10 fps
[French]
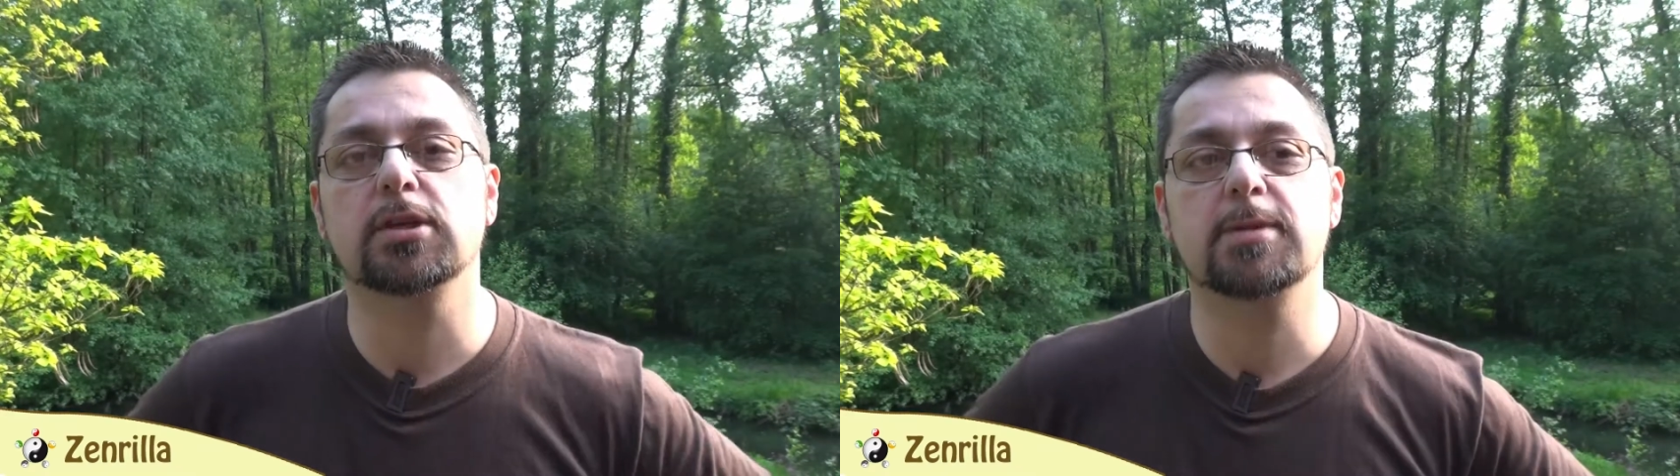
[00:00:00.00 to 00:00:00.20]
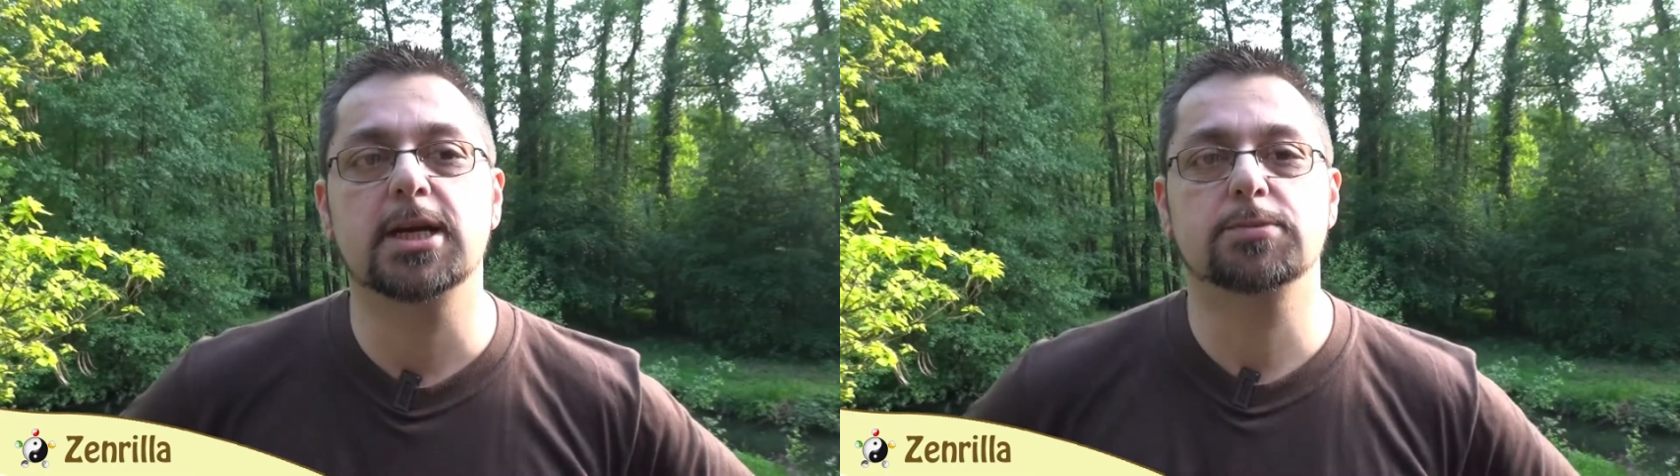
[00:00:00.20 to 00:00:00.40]

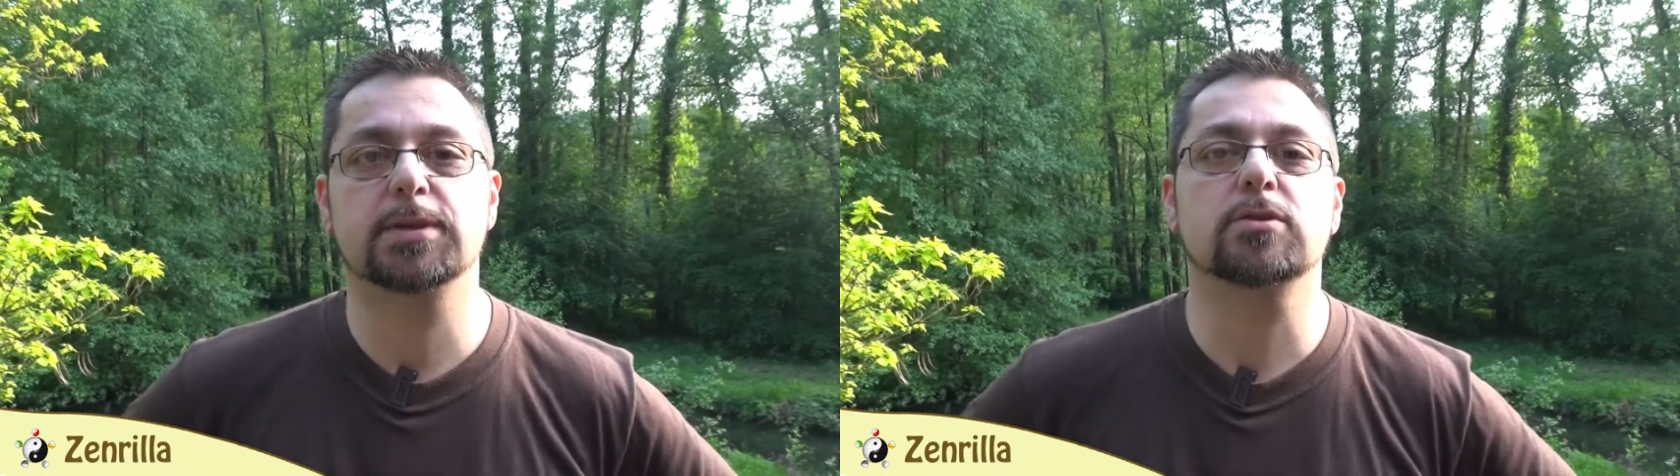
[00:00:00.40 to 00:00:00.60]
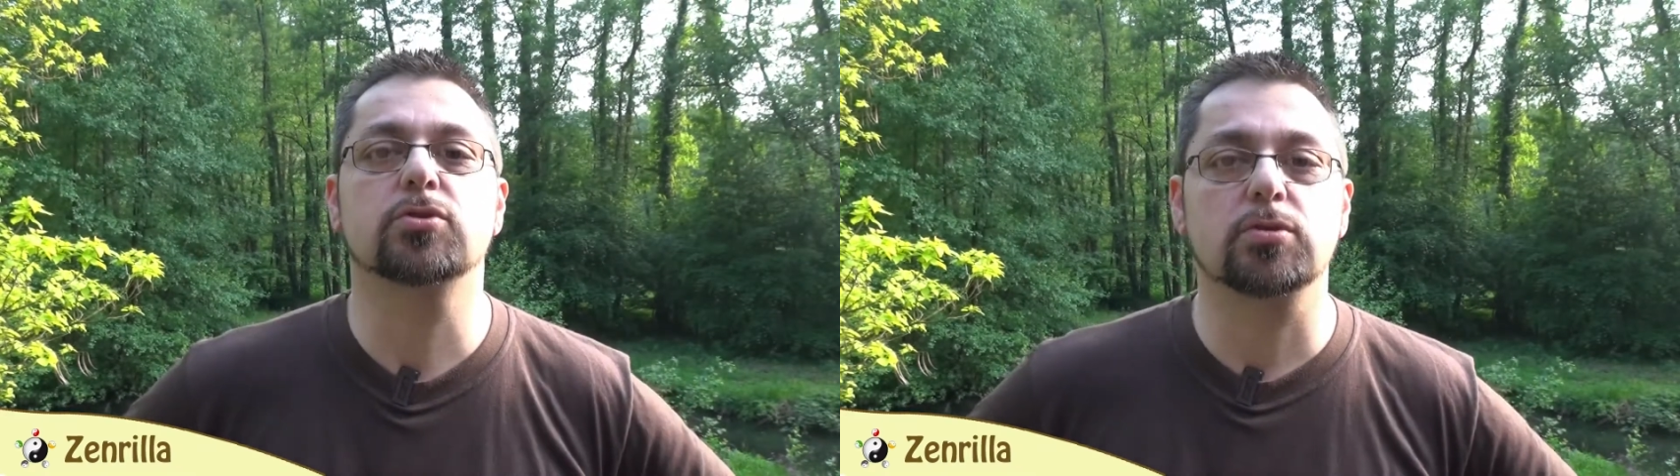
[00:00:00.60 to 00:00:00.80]
image
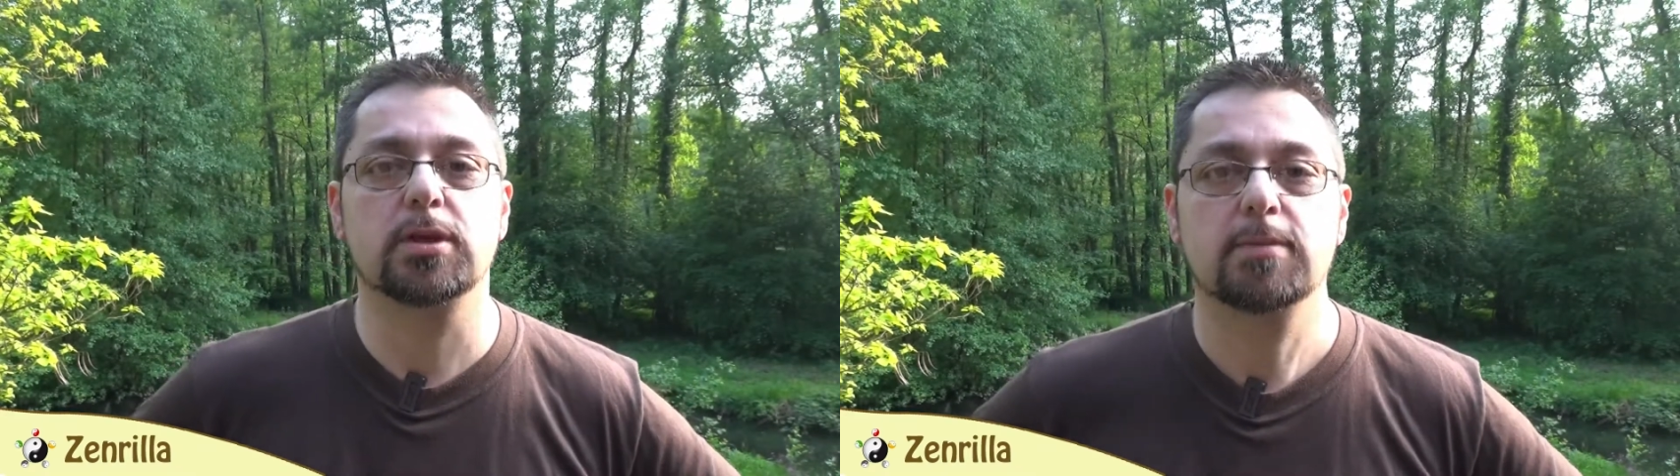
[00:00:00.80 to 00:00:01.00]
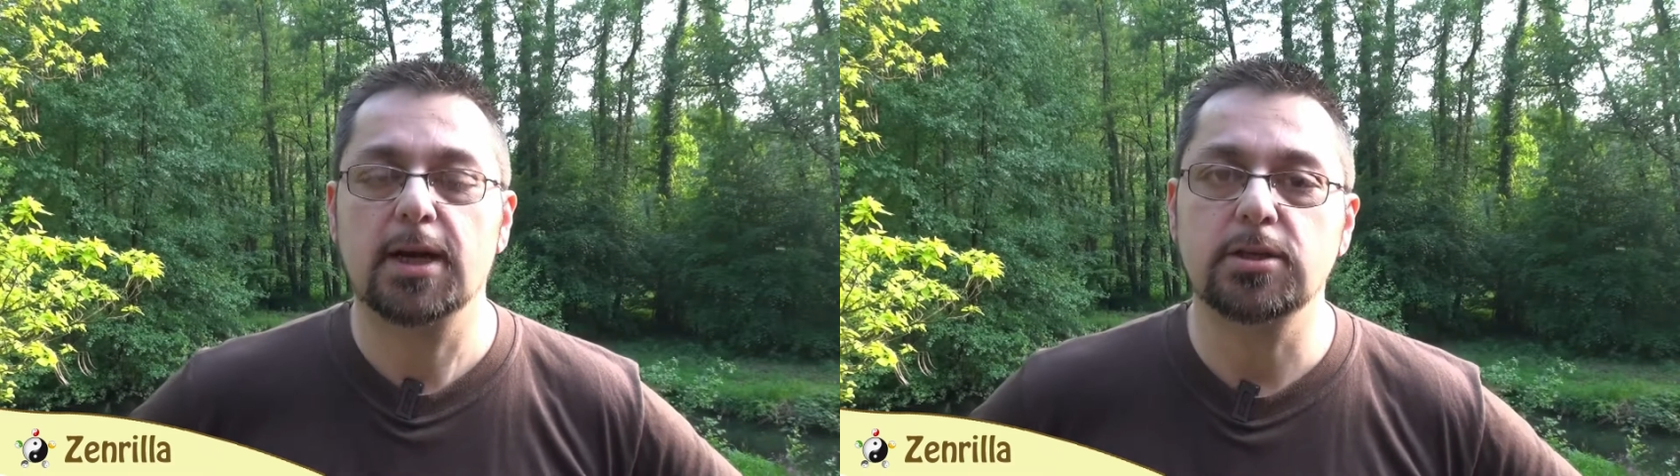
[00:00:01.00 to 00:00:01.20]
parce que ton
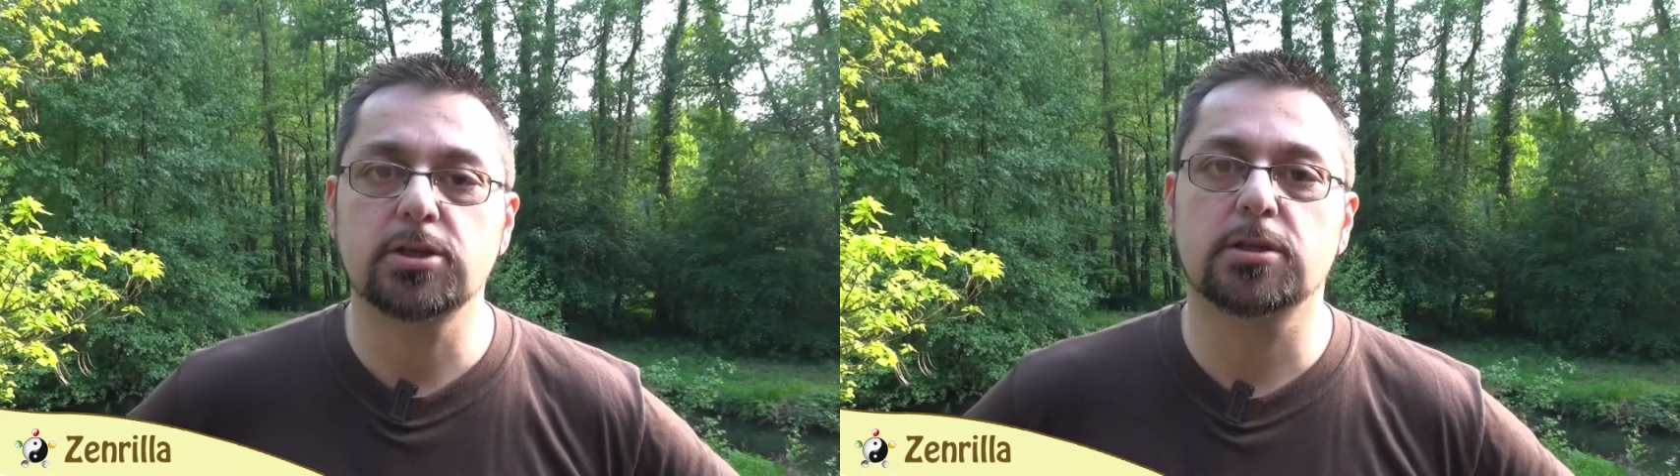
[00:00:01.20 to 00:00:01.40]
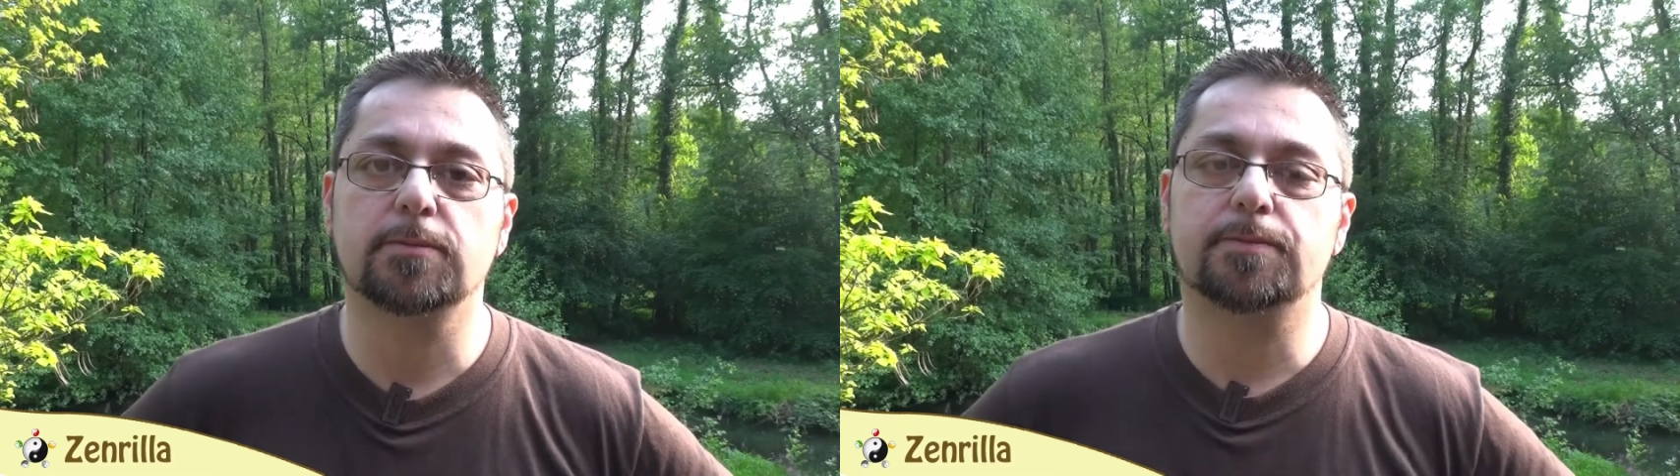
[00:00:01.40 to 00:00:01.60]
image,